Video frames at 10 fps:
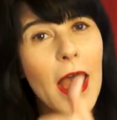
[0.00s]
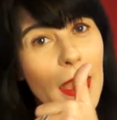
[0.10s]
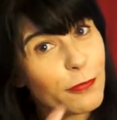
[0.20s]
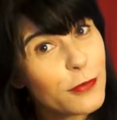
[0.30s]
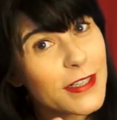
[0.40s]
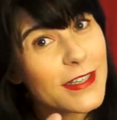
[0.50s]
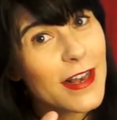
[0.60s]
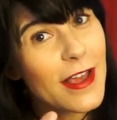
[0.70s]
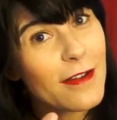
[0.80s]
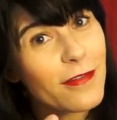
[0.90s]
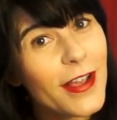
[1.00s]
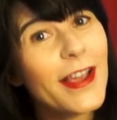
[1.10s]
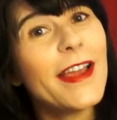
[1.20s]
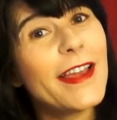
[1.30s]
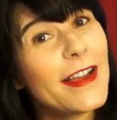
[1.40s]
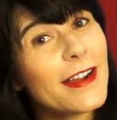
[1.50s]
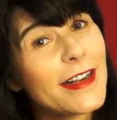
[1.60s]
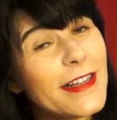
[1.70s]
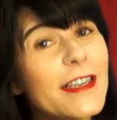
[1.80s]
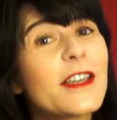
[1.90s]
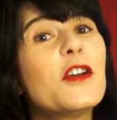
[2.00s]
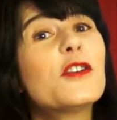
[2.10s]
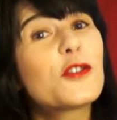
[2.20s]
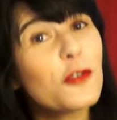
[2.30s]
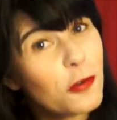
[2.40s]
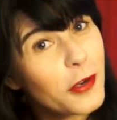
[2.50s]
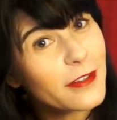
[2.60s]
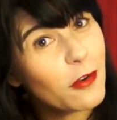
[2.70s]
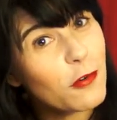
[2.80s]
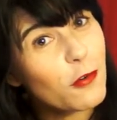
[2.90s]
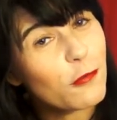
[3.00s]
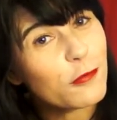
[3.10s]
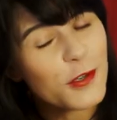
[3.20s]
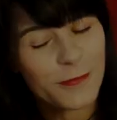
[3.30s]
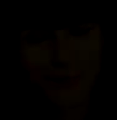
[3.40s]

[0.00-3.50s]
un pouce qui se lève et un clic sur le rectangle rouge